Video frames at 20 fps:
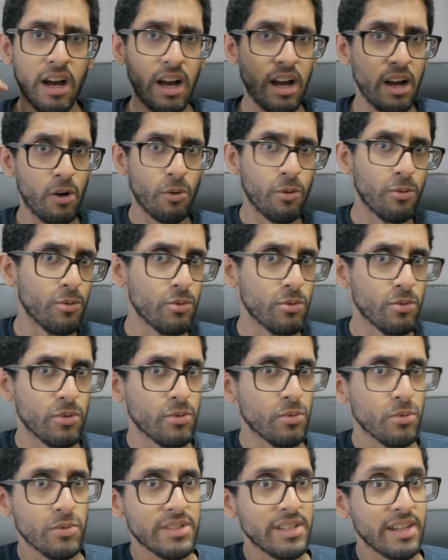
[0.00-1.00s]

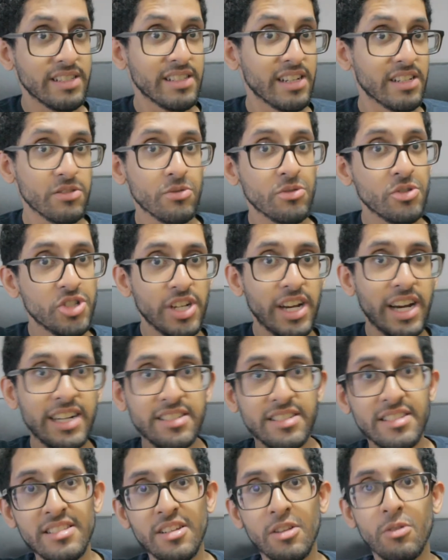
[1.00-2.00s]
ao, exército
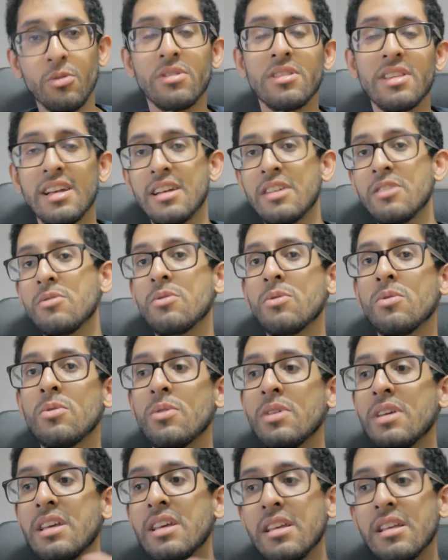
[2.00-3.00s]
Xerxes e
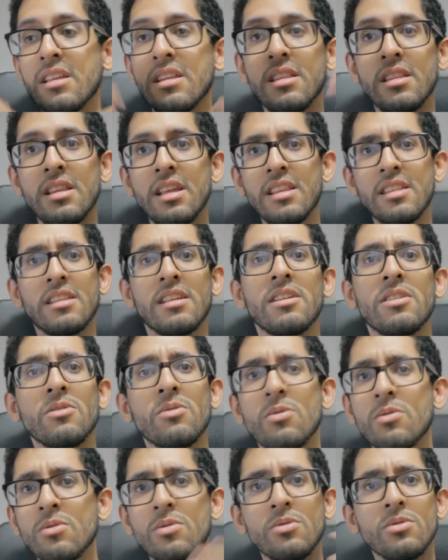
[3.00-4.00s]
lutando e
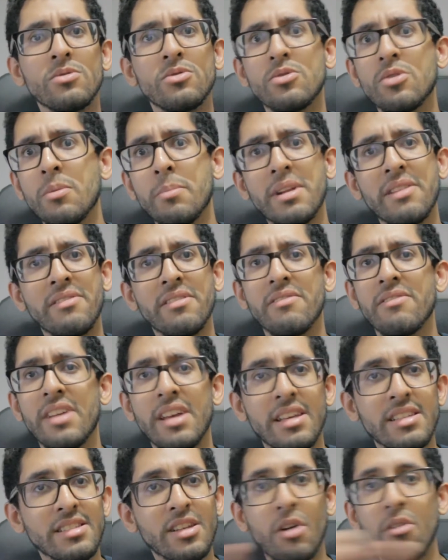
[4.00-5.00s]
tentando
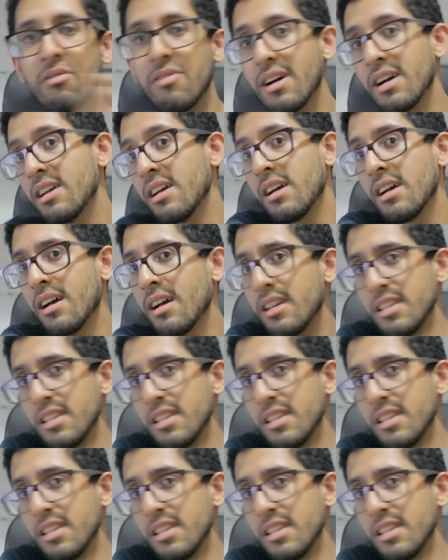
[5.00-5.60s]
sobreviver e salvar